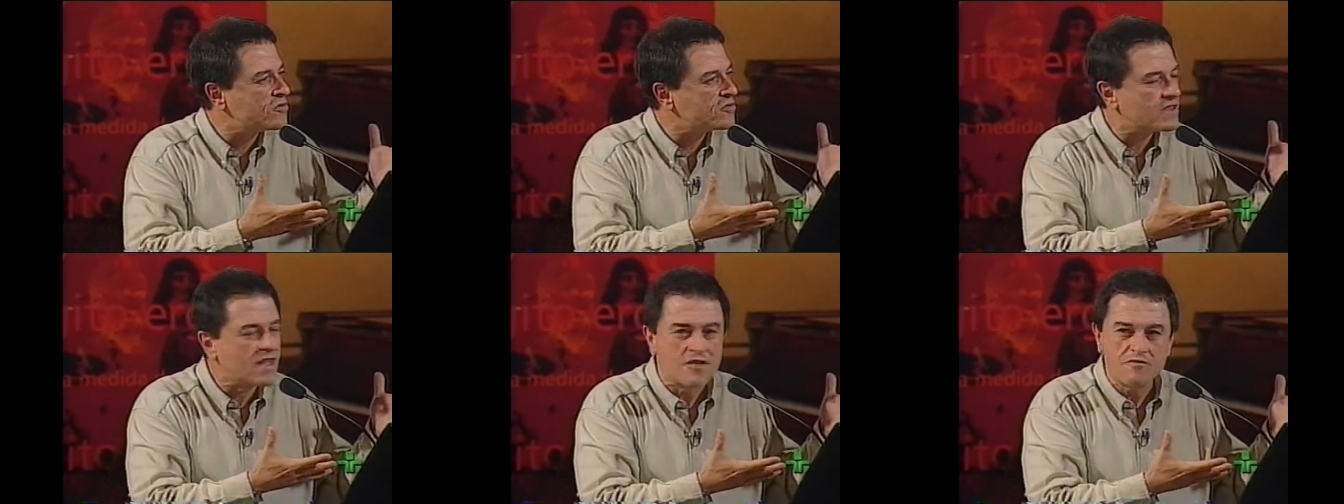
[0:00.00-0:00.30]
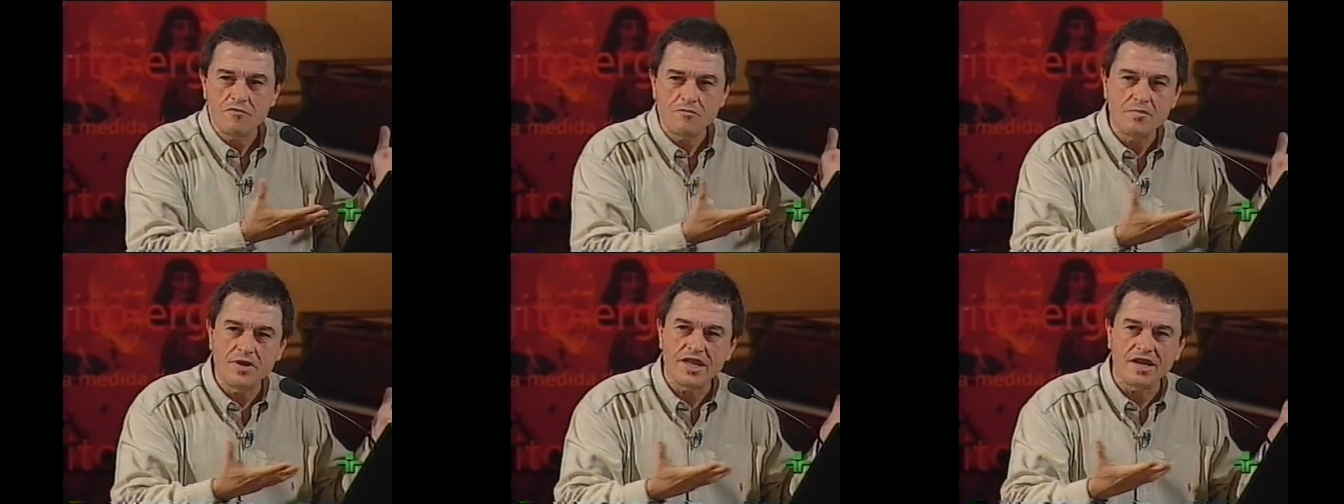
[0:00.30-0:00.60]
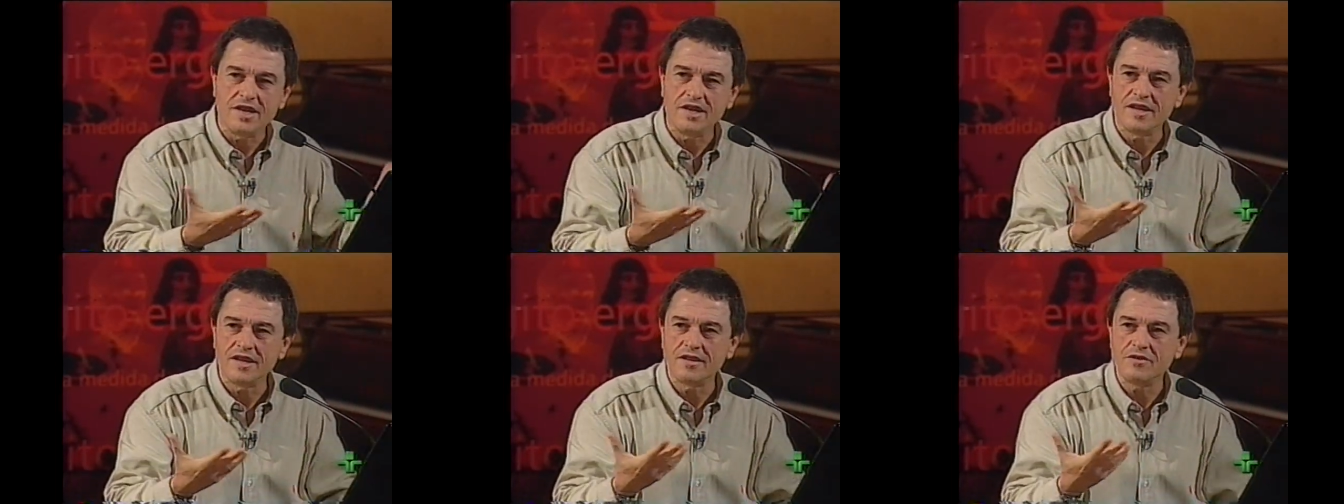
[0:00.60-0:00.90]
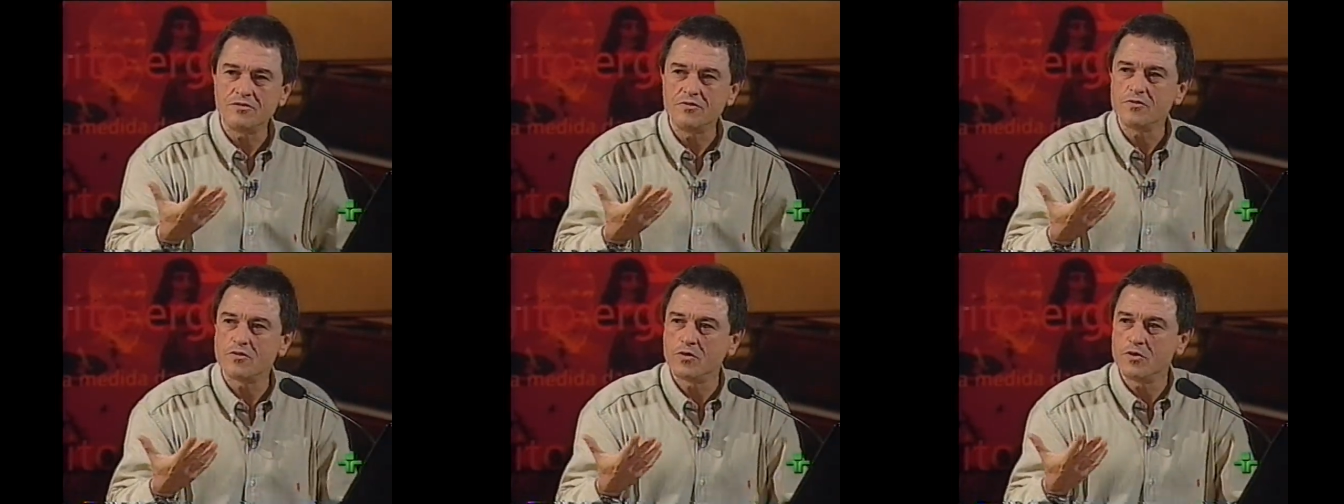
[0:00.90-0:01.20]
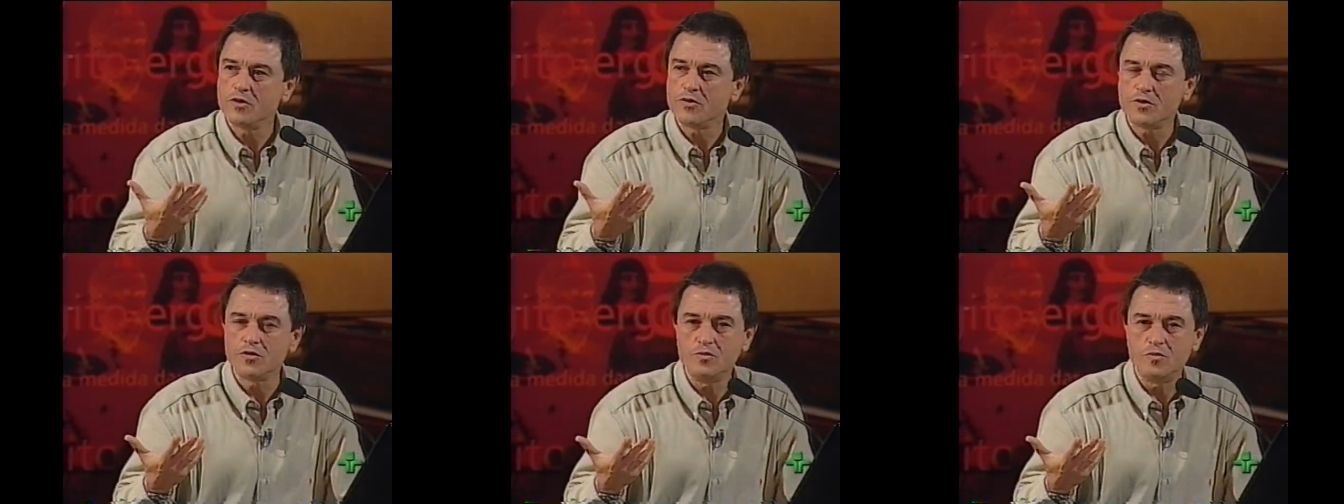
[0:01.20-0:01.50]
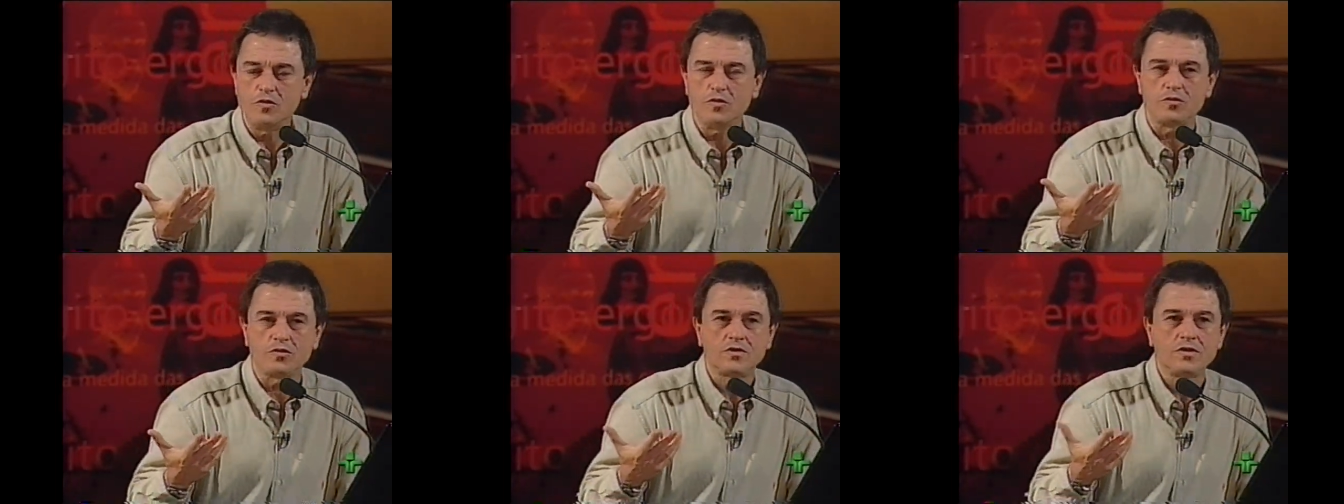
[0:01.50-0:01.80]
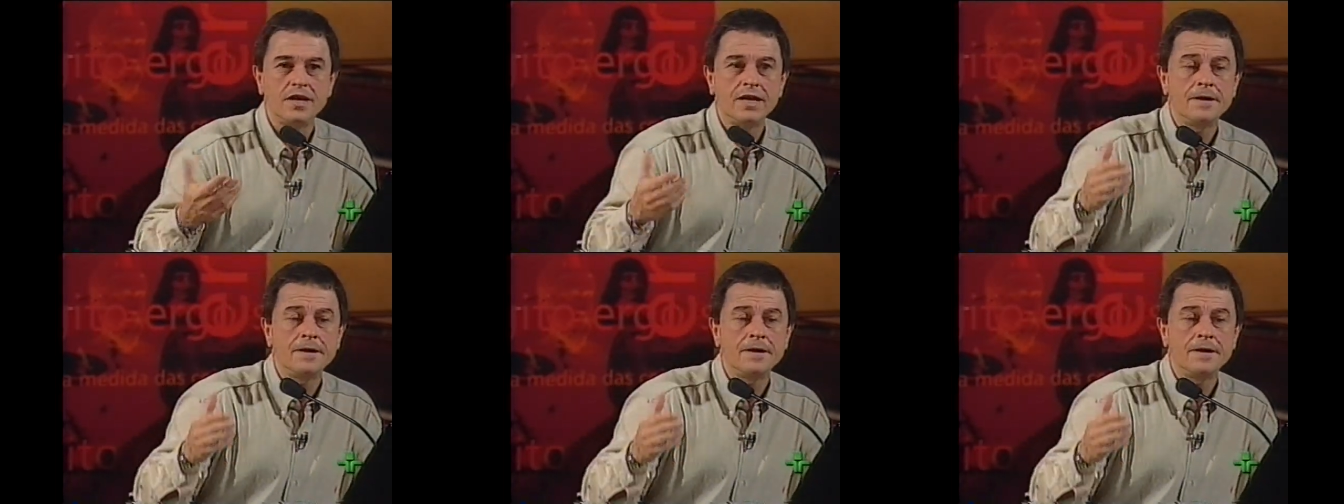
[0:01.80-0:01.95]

estavam brigando contra o mundo.